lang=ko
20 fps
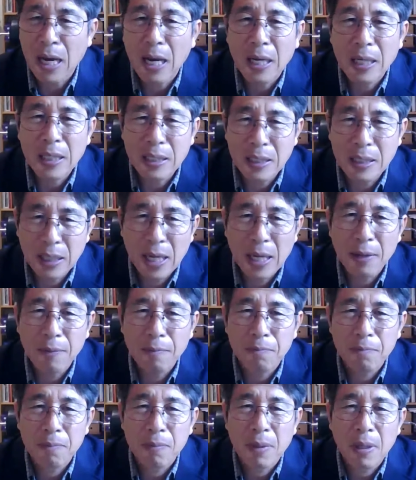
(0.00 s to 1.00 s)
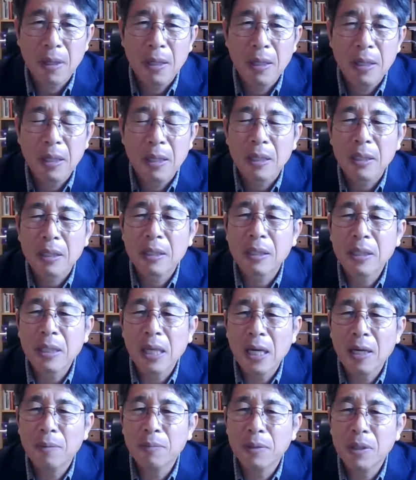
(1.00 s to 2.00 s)
것입니다. 그래,
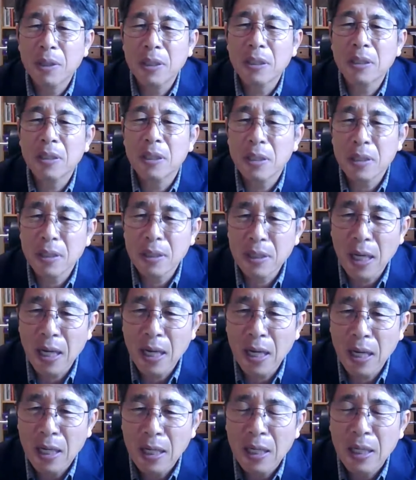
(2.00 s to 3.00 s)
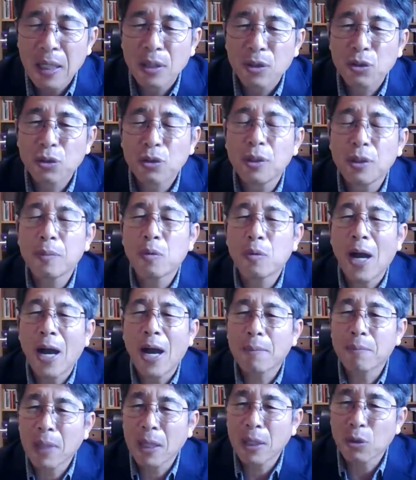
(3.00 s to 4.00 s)
그 사람들이 진짜
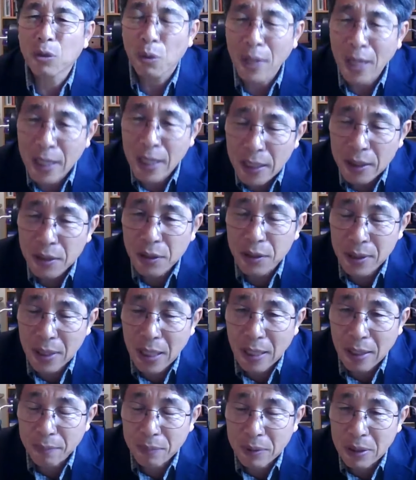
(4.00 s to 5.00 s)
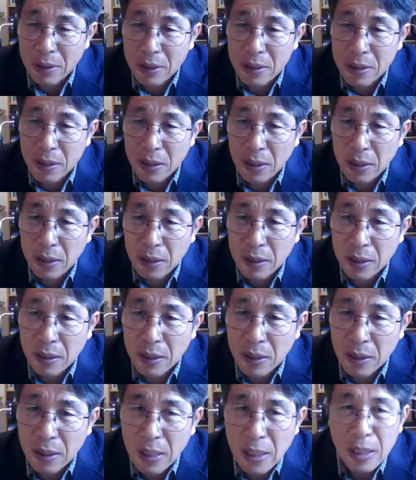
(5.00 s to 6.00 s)
주님과 함께 동행했던
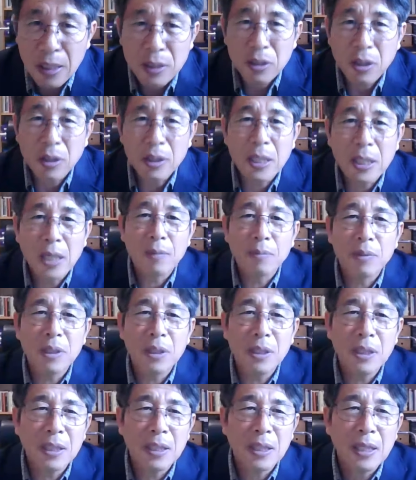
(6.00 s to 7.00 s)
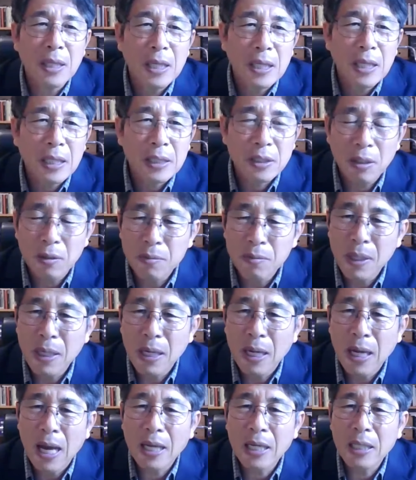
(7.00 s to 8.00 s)
사람들이지. 저 사람들이
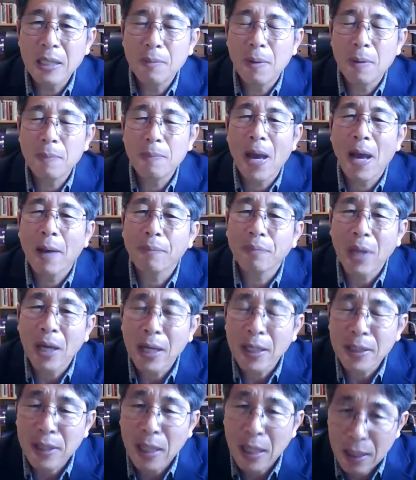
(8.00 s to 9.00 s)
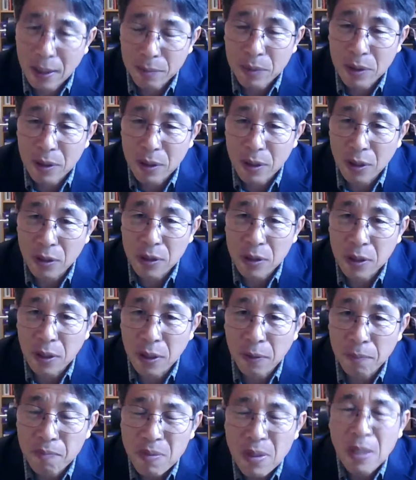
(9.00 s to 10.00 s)
정말 하나님 앞에 합당한
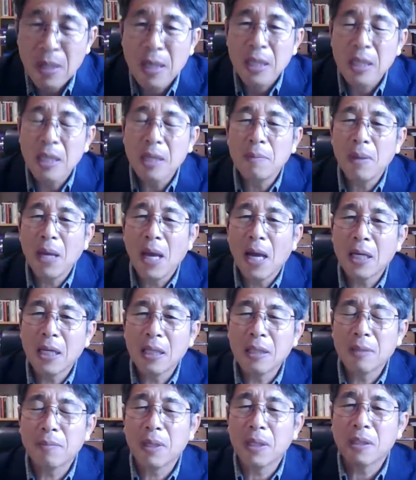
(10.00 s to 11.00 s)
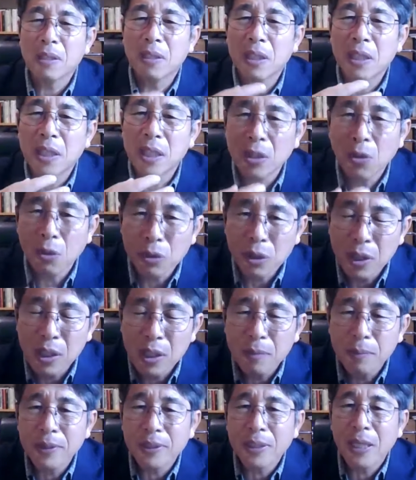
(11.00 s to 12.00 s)
사람들이었지. 이미 하나님께서는
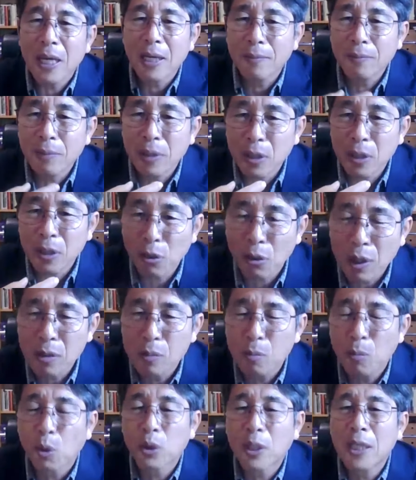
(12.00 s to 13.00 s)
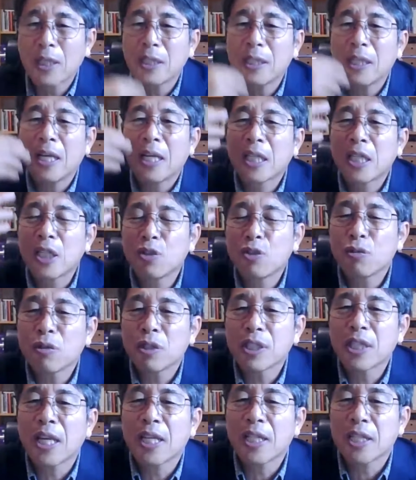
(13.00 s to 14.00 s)
흰옷을 입은 사람들을 통해서 모델을
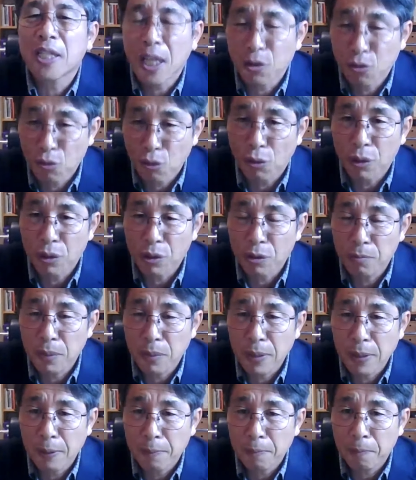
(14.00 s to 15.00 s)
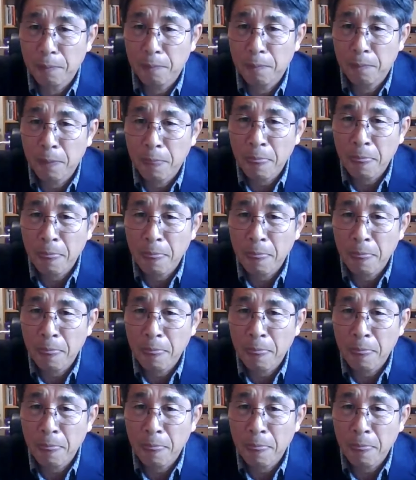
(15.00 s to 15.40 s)
기준을 제시해 주었습니다.